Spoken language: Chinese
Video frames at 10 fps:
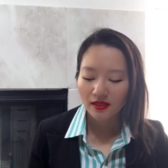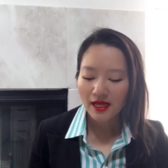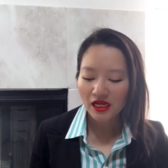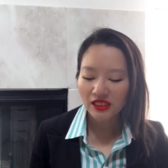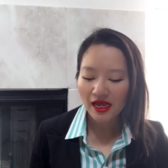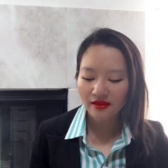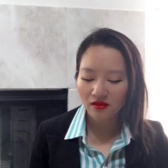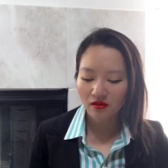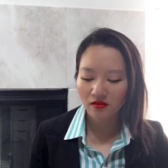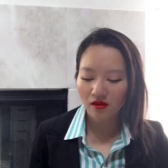那下
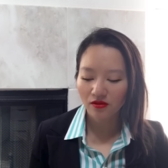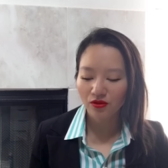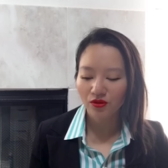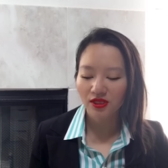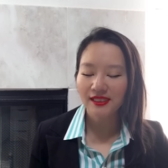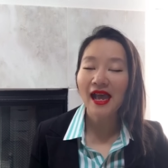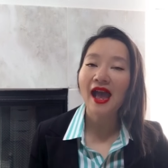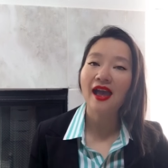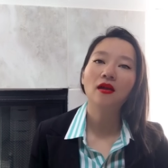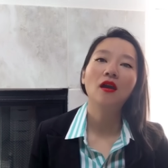一个呢就是
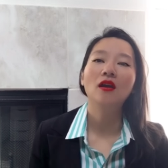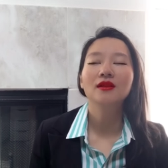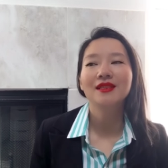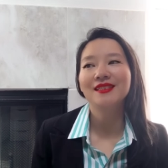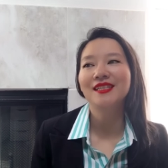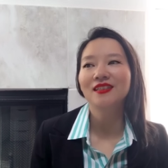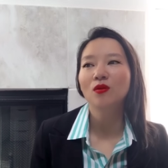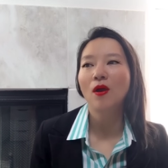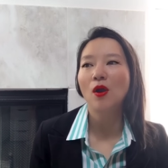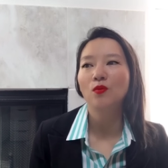菜哦，以前
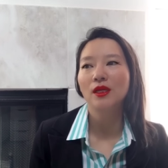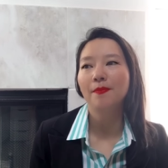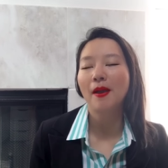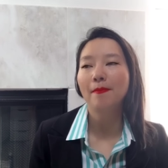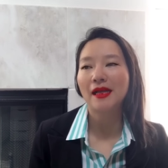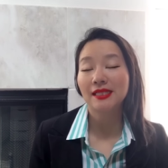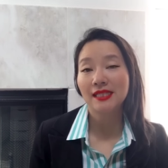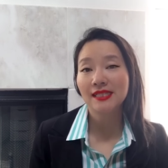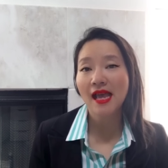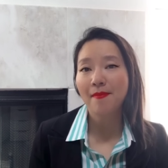的话我一般把
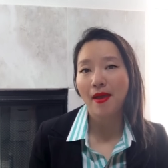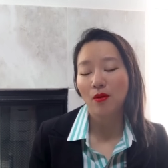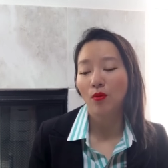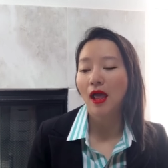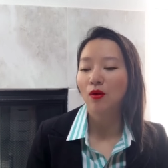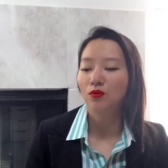青菜买回来，